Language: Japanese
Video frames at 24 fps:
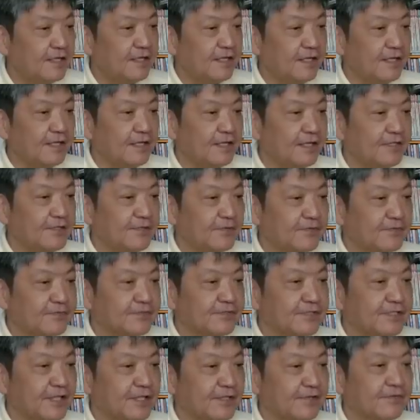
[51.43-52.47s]
えー、威
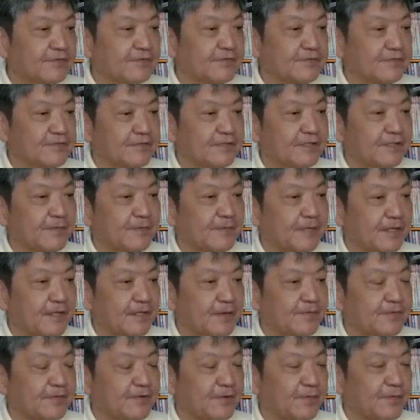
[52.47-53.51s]
力精毒って多分
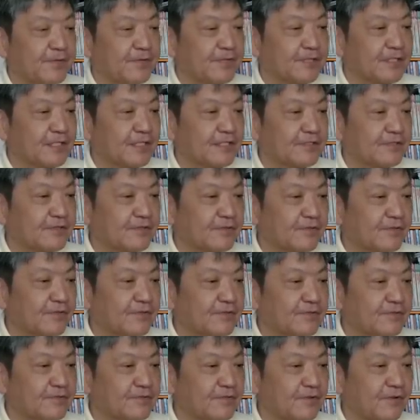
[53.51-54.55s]
読み下すと
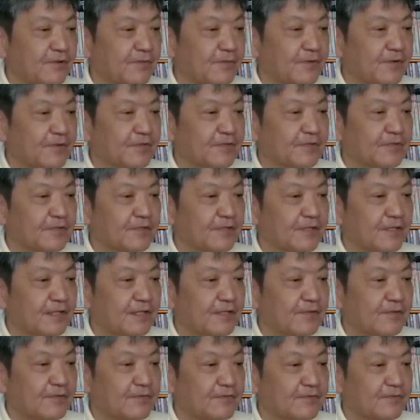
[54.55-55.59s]
毒を持っ
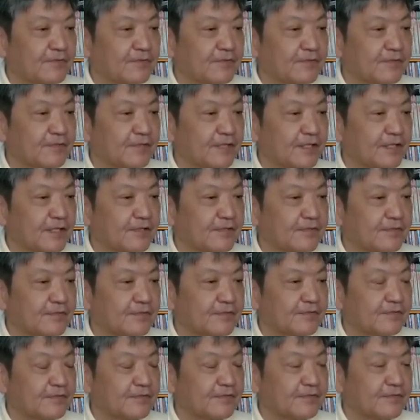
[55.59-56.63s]
て毒を制す
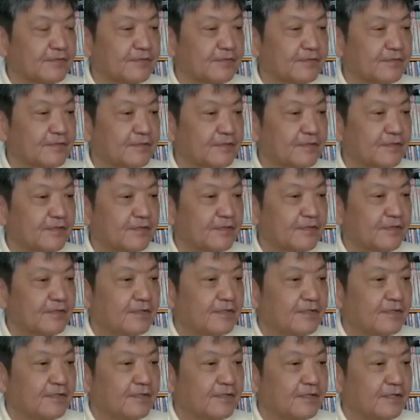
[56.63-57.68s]
る、
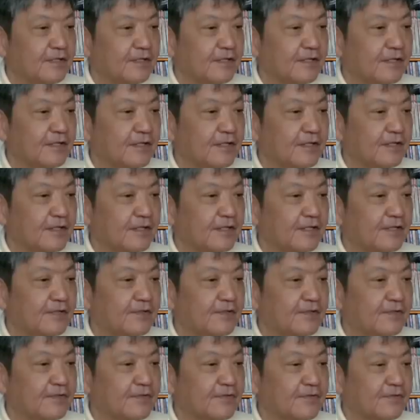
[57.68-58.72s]

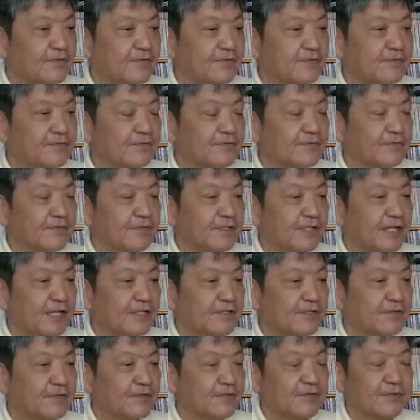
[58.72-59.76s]
えー、あ毒の
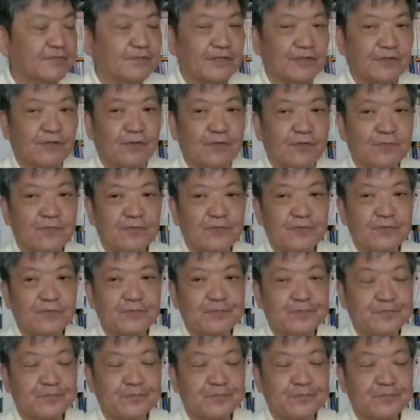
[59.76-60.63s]
最初の毒は読む、